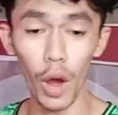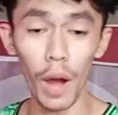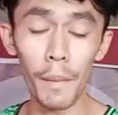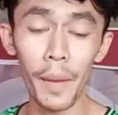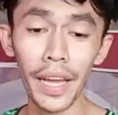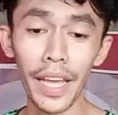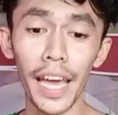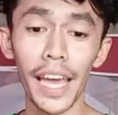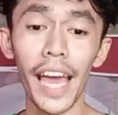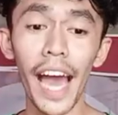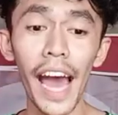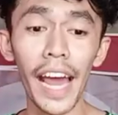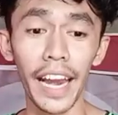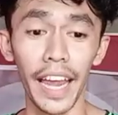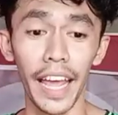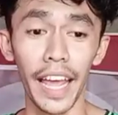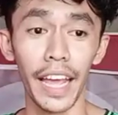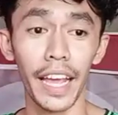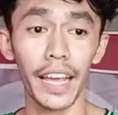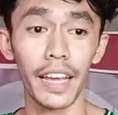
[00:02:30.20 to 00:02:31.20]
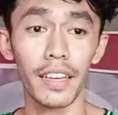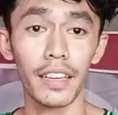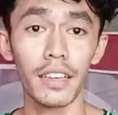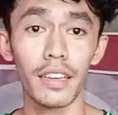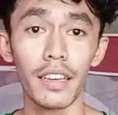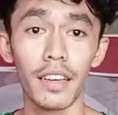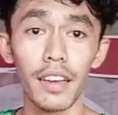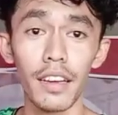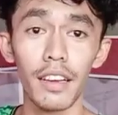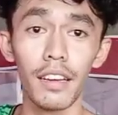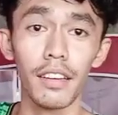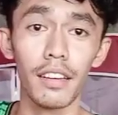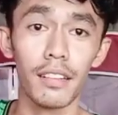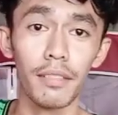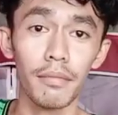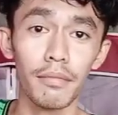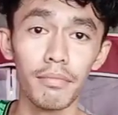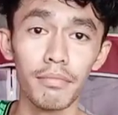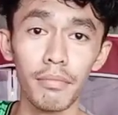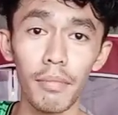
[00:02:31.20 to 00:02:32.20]
so, ang mangyayari,
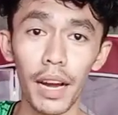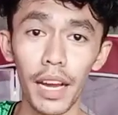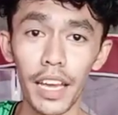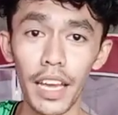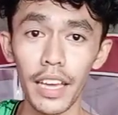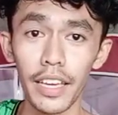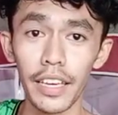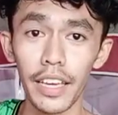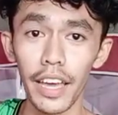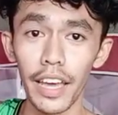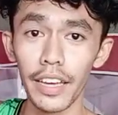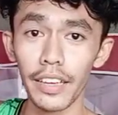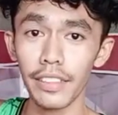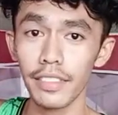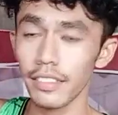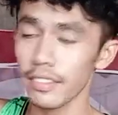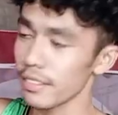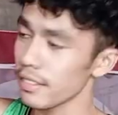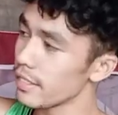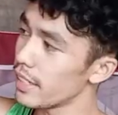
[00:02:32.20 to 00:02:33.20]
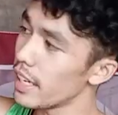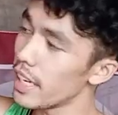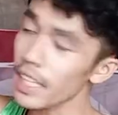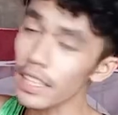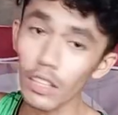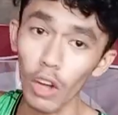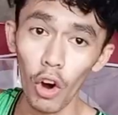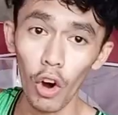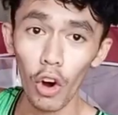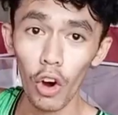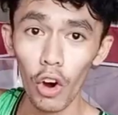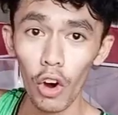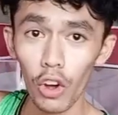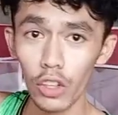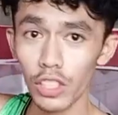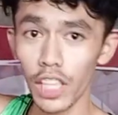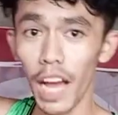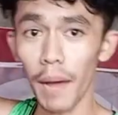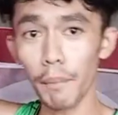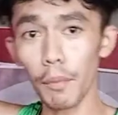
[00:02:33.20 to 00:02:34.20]
Dali! magiging ganito,
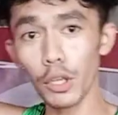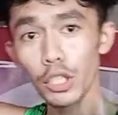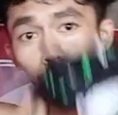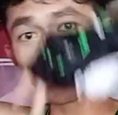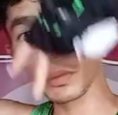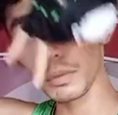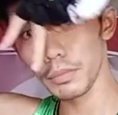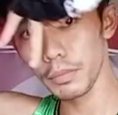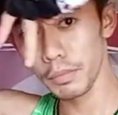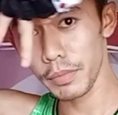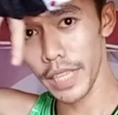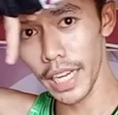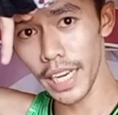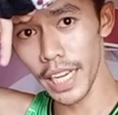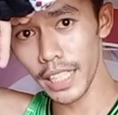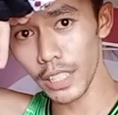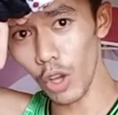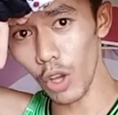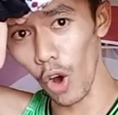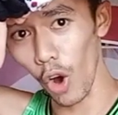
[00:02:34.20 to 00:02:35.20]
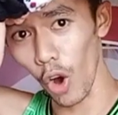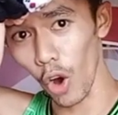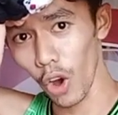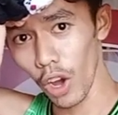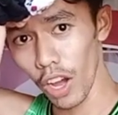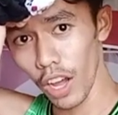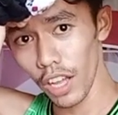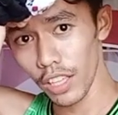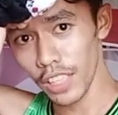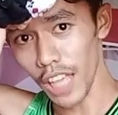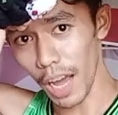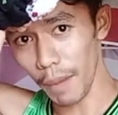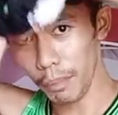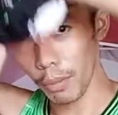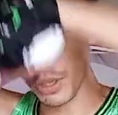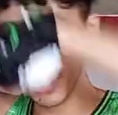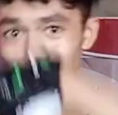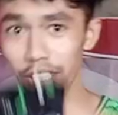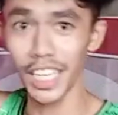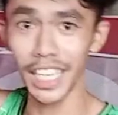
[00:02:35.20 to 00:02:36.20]
tapos ganito,
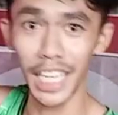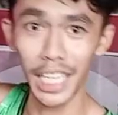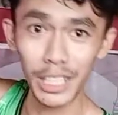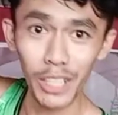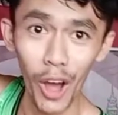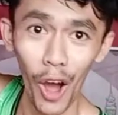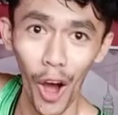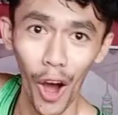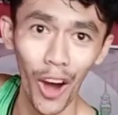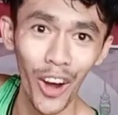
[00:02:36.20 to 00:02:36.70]
tapos ganito.